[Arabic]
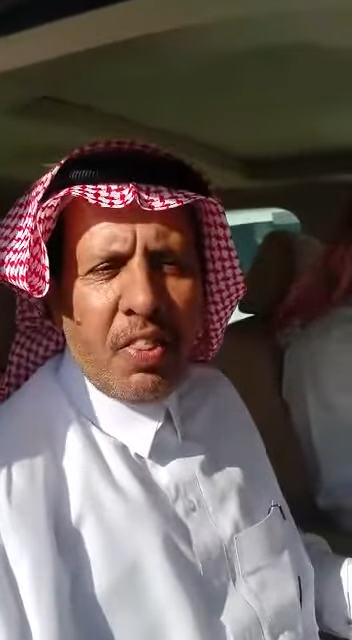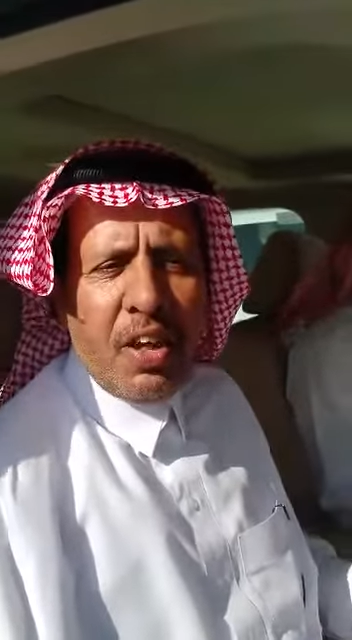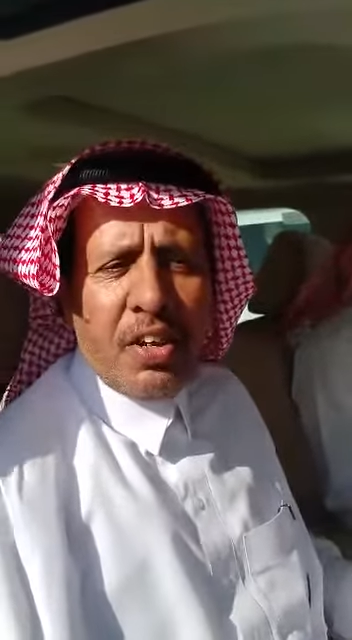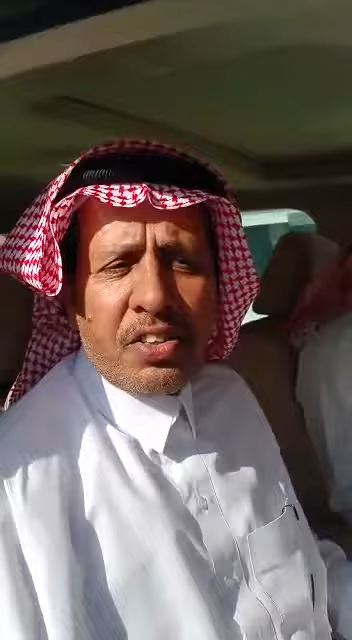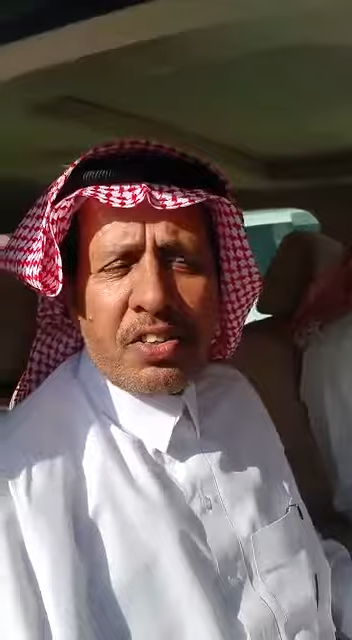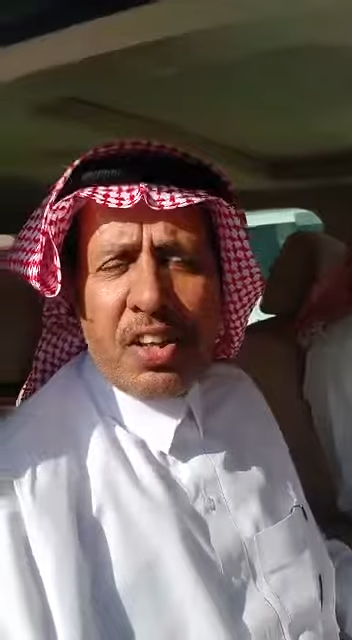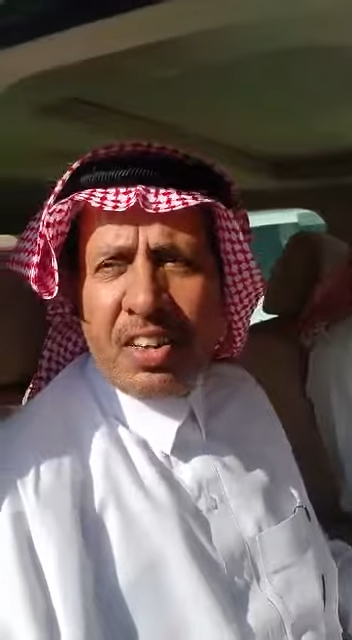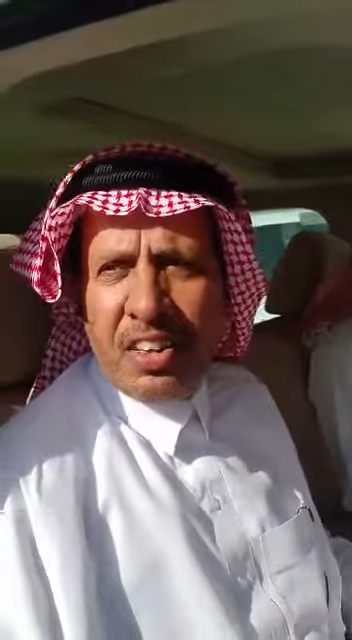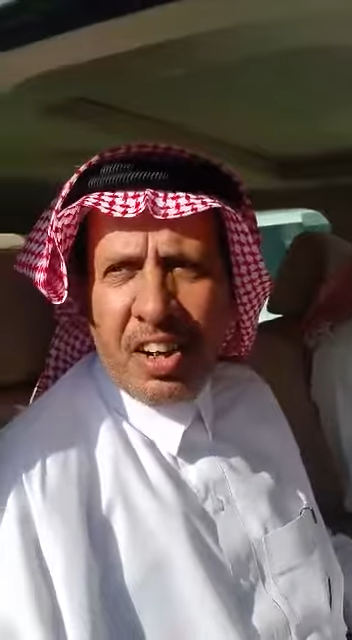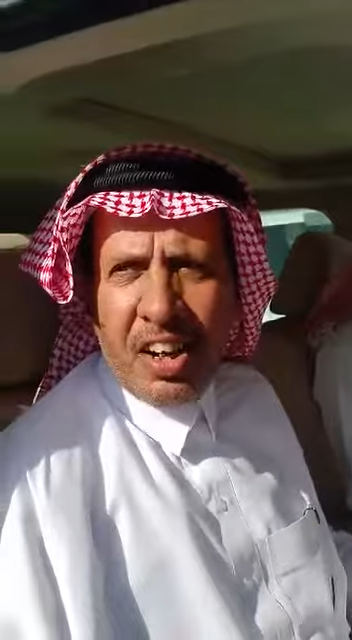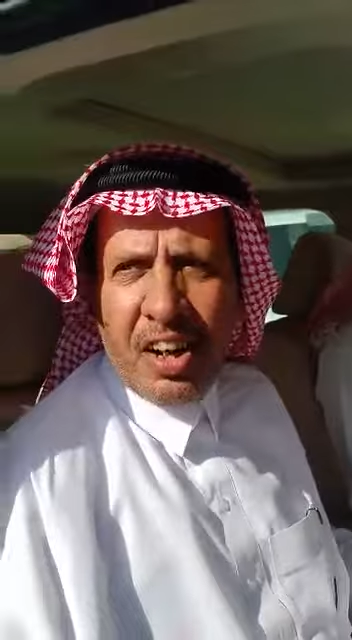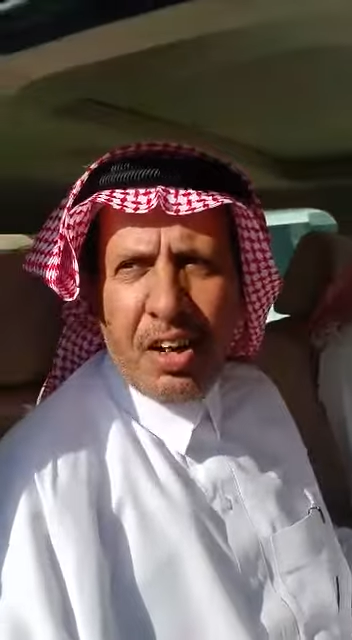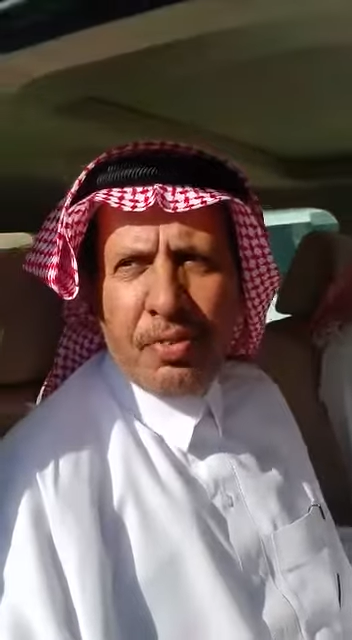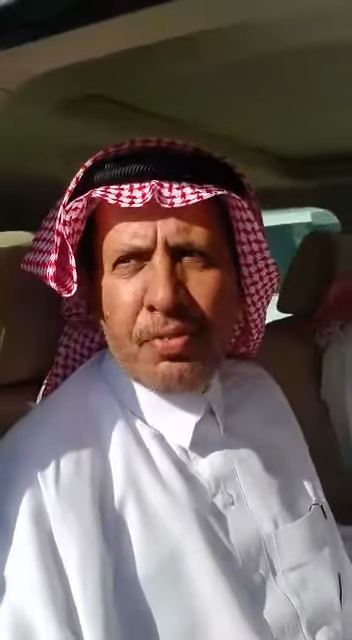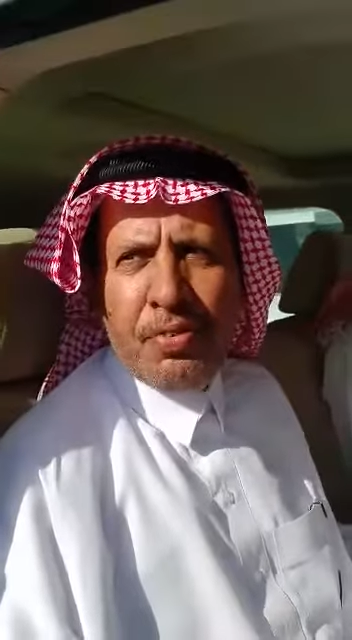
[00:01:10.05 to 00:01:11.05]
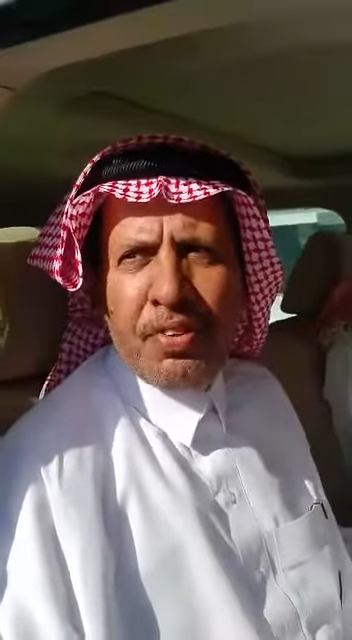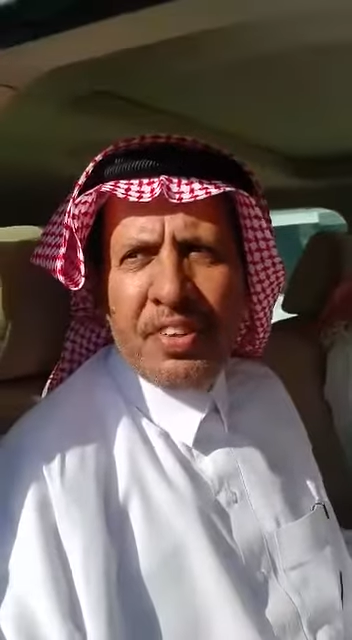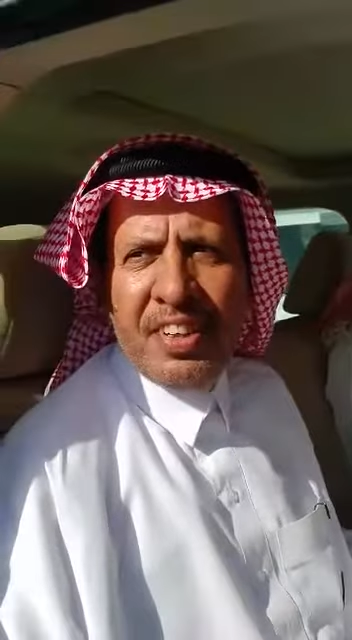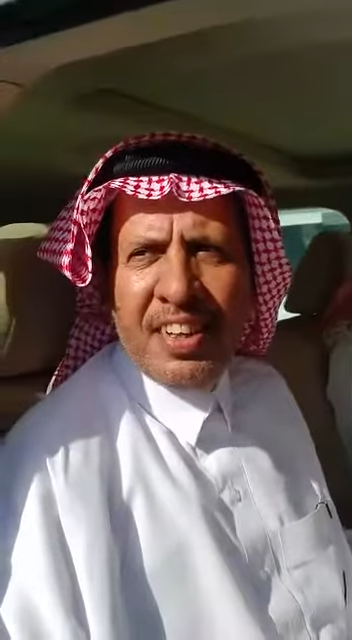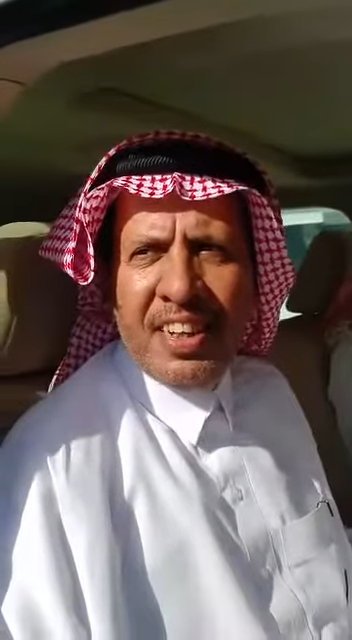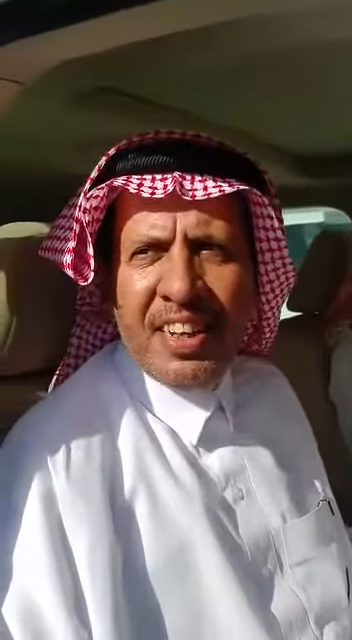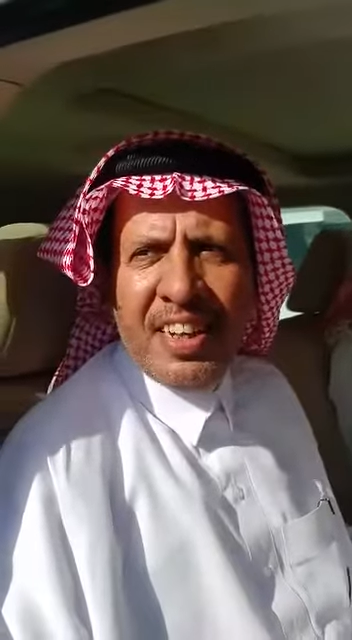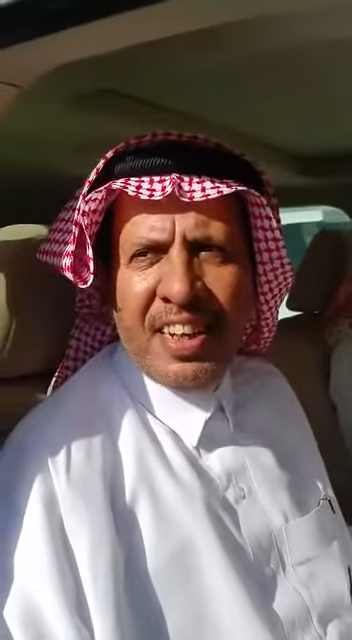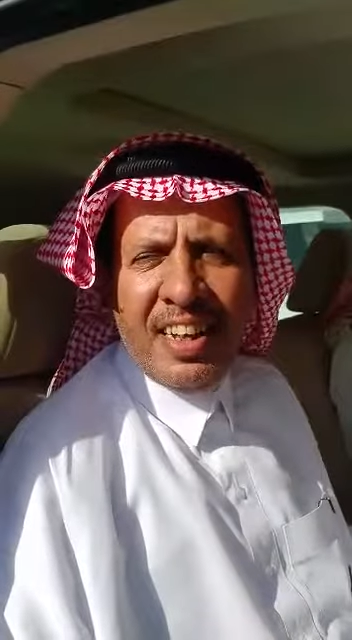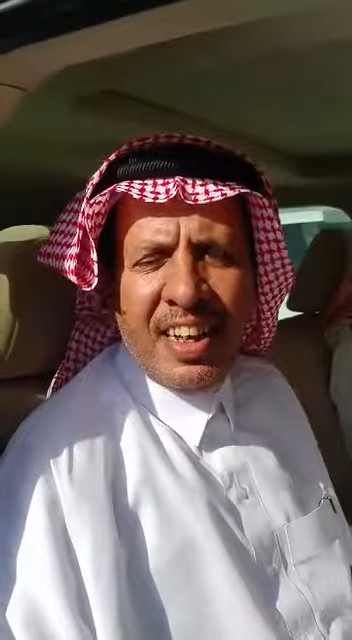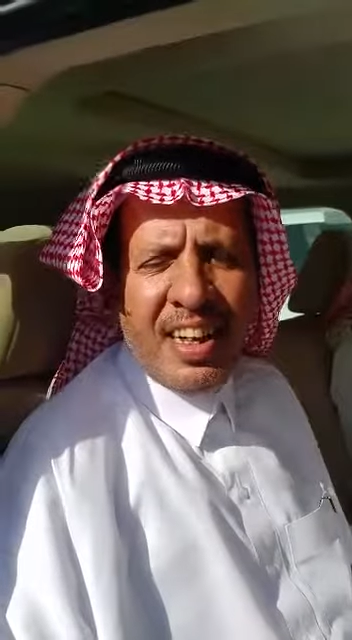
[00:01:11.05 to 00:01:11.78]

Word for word: ضاق صدره هف هف